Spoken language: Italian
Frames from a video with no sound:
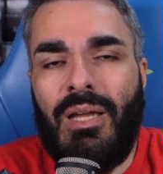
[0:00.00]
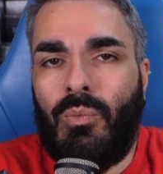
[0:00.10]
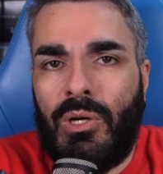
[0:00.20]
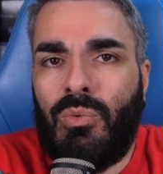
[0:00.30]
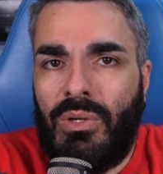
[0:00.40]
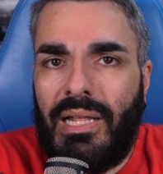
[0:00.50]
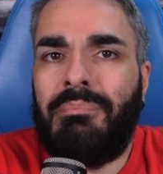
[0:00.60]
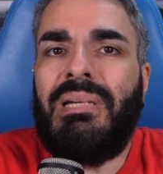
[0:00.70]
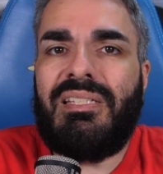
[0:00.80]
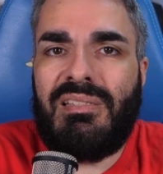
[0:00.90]
Qualcuno l'ha
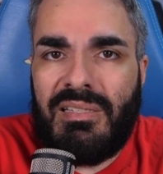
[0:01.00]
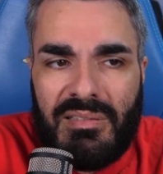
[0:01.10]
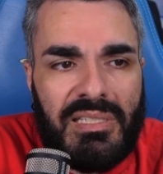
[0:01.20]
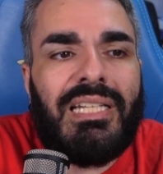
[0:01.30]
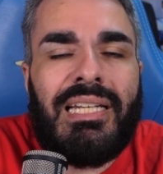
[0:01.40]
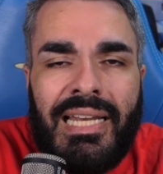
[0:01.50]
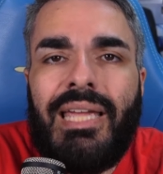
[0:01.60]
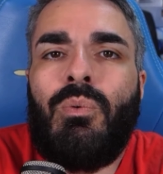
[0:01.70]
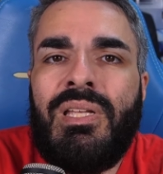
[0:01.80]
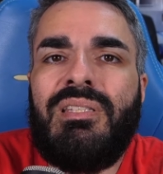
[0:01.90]
ammessa? Sì.
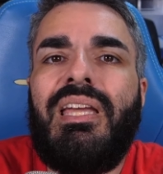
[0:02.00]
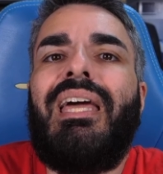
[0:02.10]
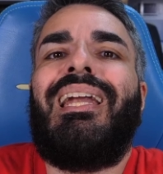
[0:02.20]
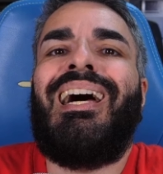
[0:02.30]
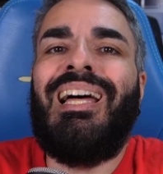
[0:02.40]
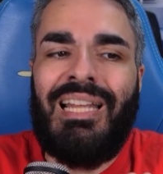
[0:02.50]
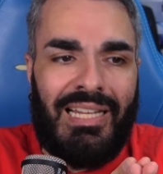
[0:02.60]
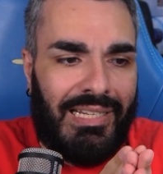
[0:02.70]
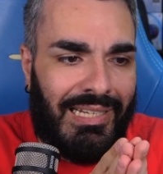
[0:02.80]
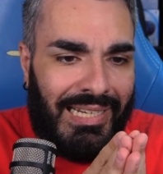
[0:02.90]
Lei quindi era
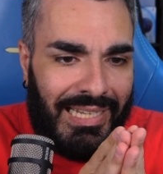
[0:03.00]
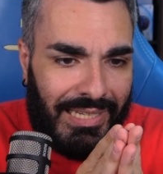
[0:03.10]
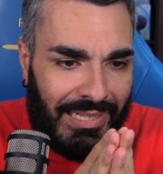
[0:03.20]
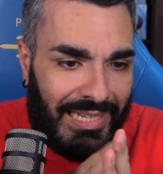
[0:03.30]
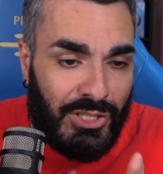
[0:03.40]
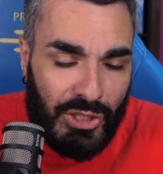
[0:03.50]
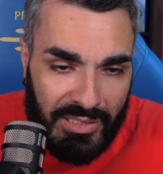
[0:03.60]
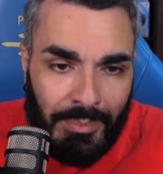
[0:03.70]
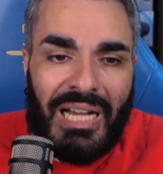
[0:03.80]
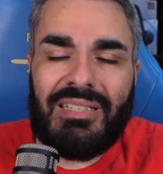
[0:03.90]
le- eh,
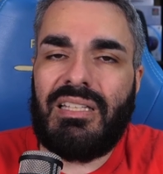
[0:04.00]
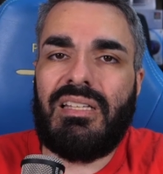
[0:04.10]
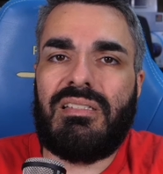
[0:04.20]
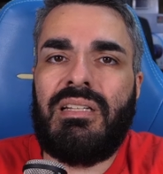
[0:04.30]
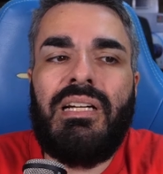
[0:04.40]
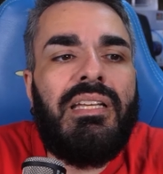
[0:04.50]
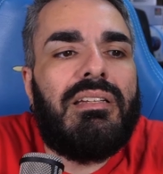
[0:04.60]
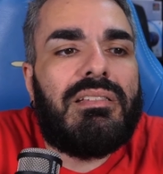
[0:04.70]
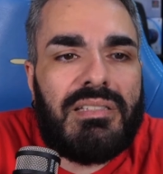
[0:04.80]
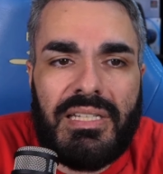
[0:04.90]
legittimata ad essere lì?
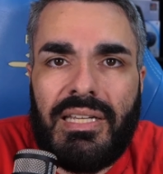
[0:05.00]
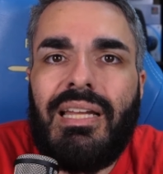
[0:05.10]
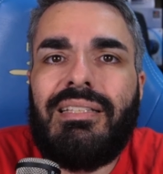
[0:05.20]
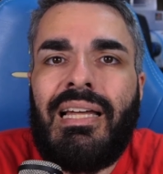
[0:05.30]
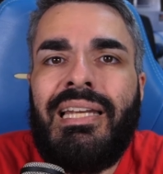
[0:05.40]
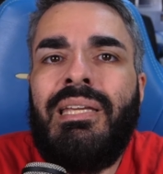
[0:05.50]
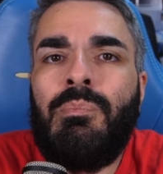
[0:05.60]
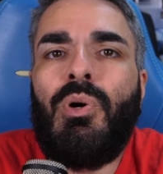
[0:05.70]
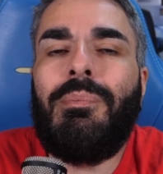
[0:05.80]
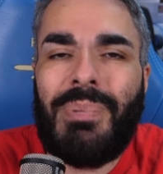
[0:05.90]
Sì. Da lì
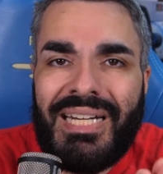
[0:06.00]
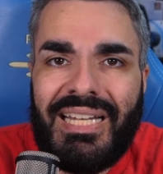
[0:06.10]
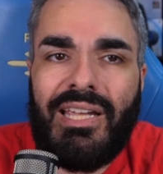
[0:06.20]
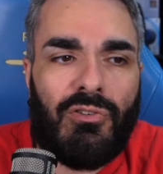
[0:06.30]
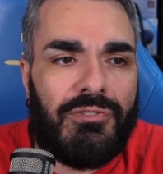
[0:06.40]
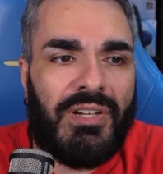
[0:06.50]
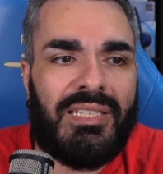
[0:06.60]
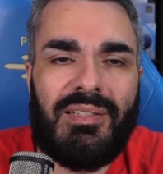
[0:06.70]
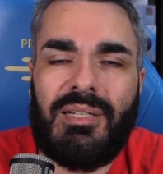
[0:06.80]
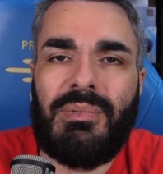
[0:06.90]
in poi perché
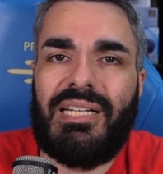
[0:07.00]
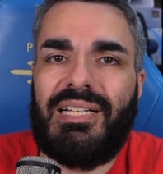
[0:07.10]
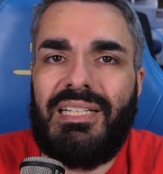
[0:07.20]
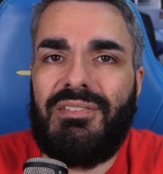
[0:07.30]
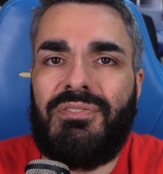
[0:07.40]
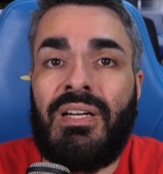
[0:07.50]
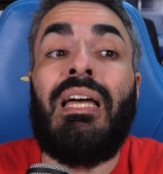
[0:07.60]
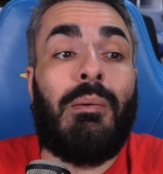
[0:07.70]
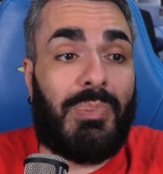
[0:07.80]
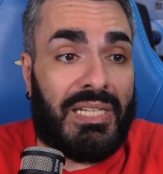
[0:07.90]
offendere i Mane Calif?
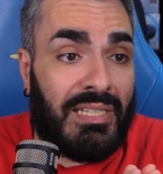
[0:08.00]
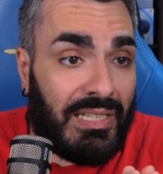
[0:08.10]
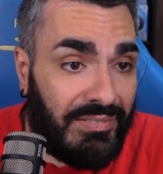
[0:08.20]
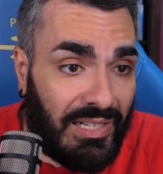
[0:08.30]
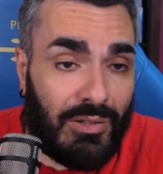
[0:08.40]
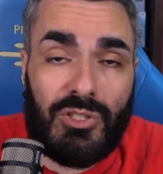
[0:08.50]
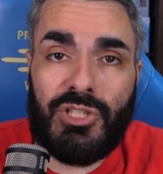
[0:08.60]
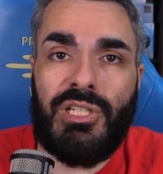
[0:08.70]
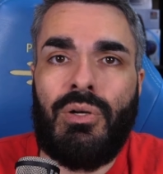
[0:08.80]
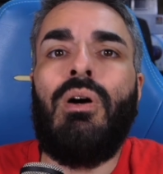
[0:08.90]
Prendetevela col
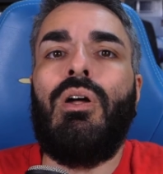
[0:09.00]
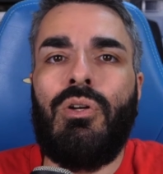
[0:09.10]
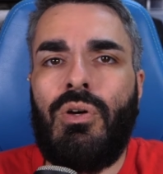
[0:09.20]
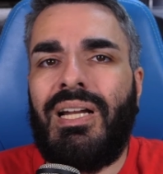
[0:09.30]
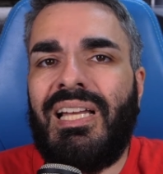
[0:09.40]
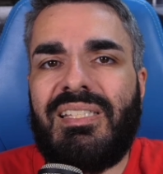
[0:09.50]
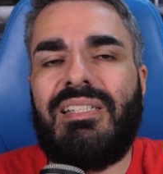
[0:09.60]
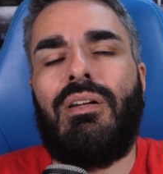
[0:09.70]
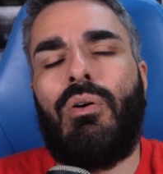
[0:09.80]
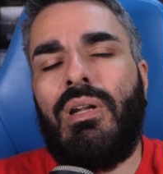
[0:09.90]
CIO. No
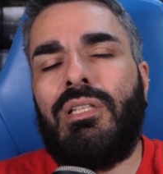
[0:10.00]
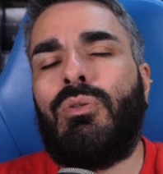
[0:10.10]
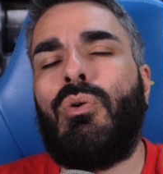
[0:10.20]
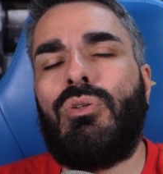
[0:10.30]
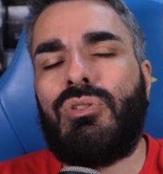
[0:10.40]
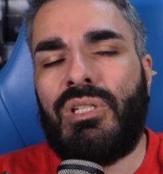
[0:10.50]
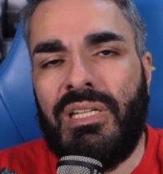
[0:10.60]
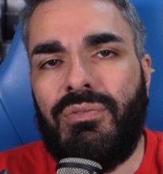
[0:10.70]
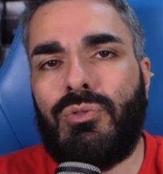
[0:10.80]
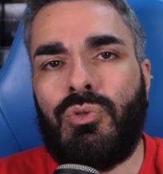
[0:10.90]
ragazzi, ho letto lo
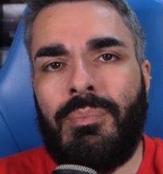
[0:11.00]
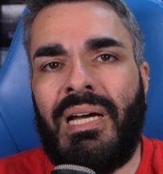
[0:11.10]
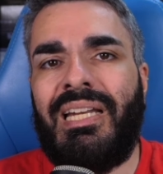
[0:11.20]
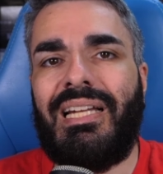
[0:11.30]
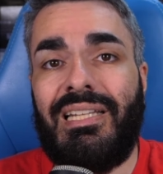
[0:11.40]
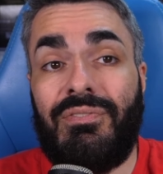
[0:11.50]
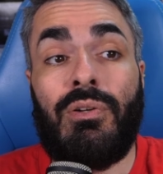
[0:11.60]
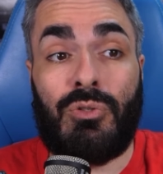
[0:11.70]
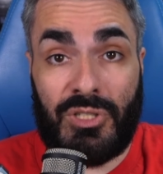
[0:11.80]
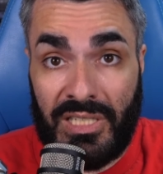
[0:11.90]
schifo sui Mane Calif,
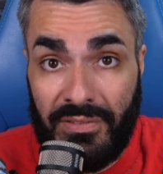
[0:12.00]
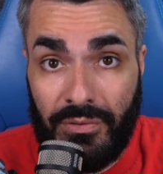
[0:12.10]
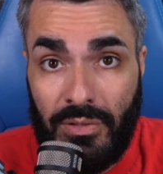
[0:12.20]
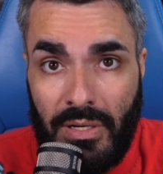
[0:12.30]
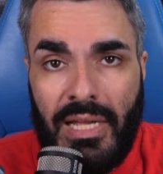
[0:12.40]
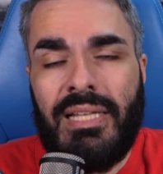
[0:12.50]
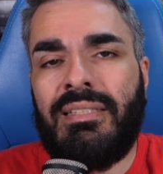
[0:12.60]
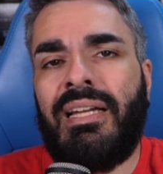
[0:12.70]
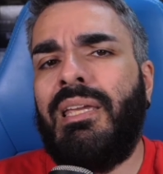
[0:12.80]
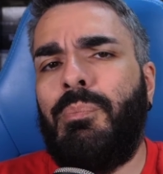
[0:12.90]
lo schifo,
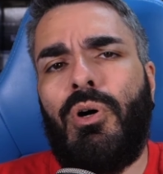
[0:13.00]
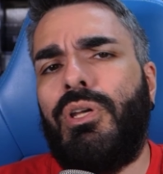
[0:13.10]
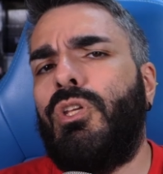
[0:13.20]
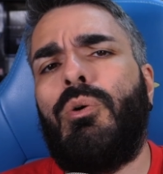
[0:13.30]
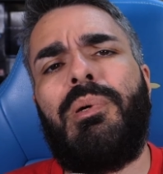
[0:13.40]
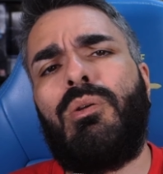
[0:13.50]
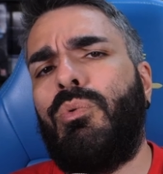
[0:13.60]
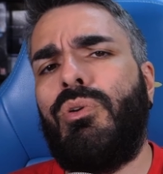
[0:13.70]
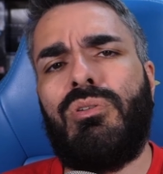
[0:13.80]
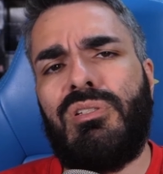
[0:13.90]
da chi poi io per
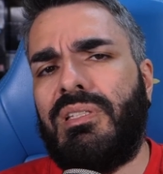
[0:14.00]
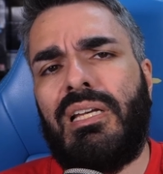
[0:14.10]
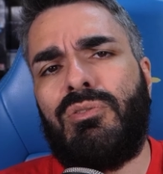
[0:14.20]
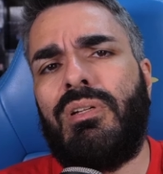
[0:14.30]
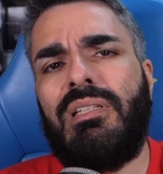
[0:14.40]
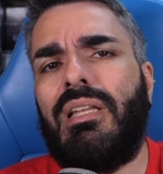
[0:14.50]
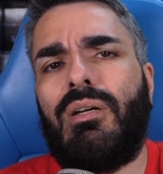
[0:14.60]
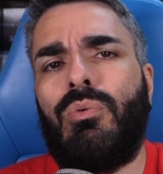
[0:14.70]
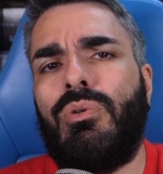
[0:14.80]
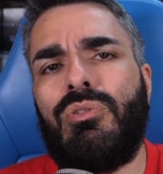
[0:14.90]
curiosità sono andato
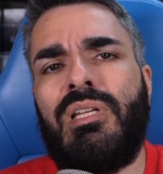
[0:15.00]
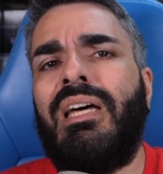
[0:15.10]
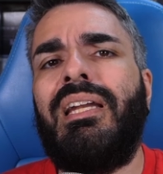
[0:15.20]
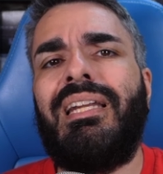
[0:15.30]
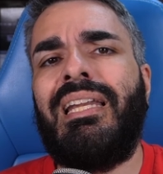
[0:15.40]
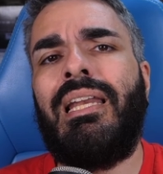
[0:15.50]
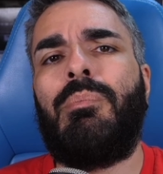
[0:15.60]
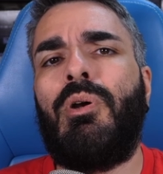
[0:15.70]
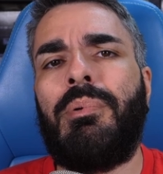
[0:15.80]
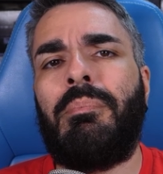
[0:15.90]
a curiosare, nella
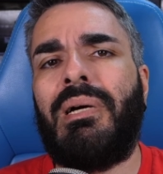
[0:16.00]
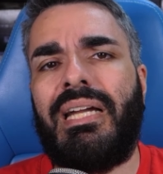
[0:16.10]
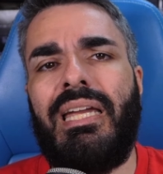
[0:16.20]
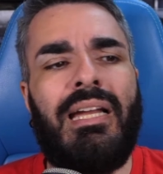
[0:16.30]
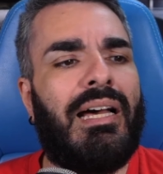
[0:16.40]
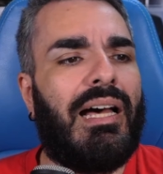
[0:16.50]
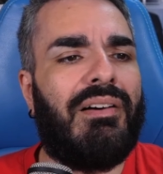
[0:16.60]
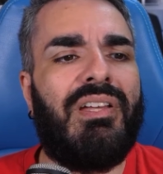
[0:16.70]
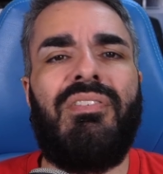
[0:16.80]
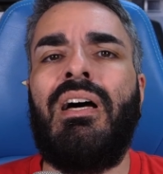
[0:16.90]
propria bacheca
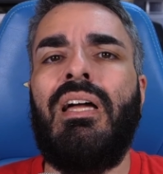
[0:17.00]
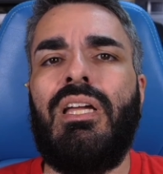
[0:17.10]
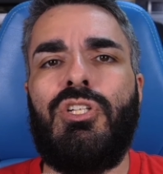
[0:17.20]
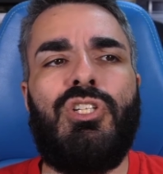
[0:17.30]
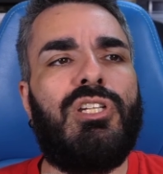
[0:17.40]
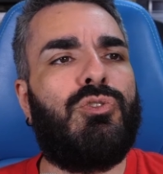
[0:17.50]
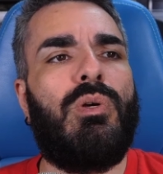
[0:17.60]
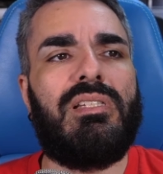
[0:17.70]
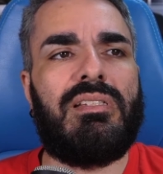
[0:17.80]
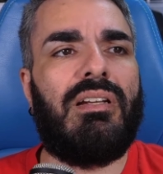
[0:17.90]
aveva Gesù
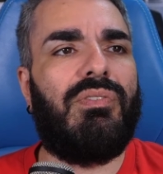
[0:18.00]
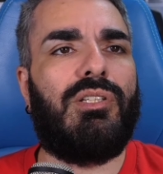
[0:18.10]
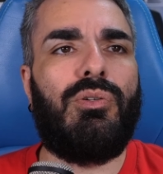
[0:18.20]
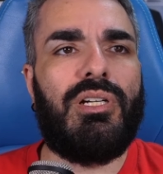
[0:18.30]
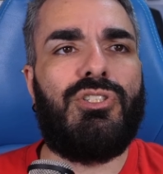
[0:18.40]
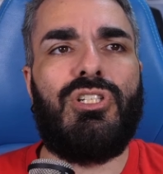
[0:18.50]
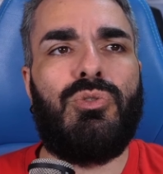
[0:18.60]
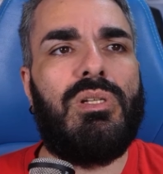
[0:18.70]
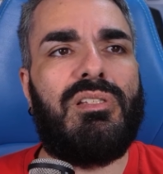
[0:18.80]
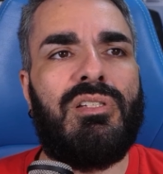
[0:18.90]
il Salvatore,
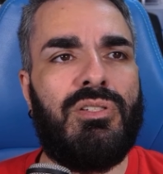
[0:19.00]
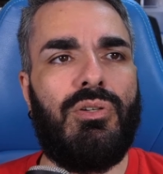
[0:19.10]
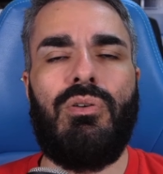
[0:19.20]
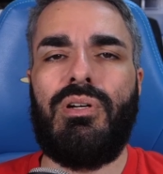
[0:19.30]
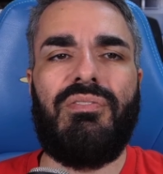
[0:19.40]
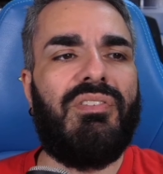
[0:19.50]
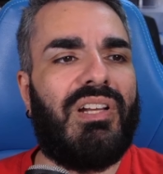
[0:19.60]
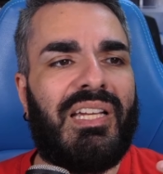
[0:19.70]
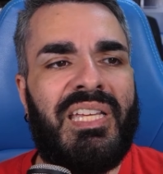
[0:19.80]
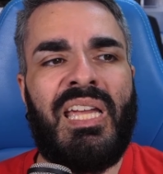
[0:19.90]
Gesù il Signore, viva
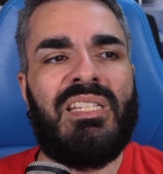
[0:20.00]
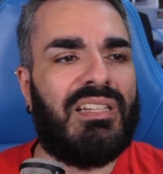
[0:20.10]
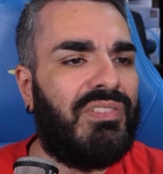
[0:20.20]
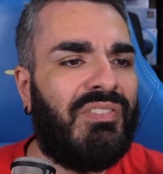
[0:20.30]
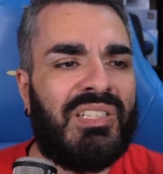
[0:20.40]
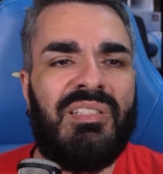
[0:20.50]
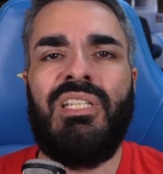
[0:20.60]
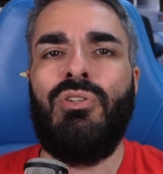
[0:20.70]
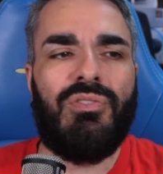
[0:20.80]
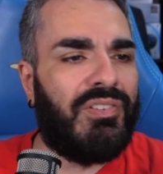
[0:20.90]
la Chiesa, viva
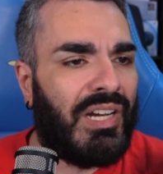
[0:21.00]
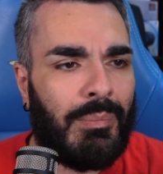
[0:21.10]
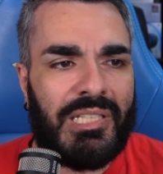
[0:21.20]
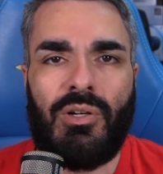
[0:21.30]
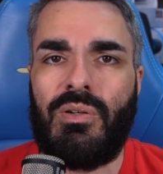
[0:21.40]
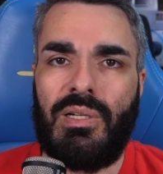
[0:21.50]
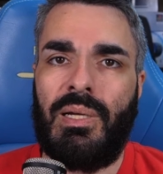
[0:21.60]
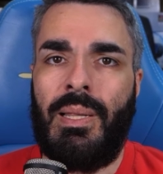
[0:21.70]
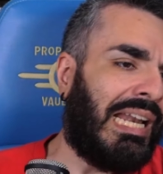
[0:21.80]
Dio, viva la Madonna.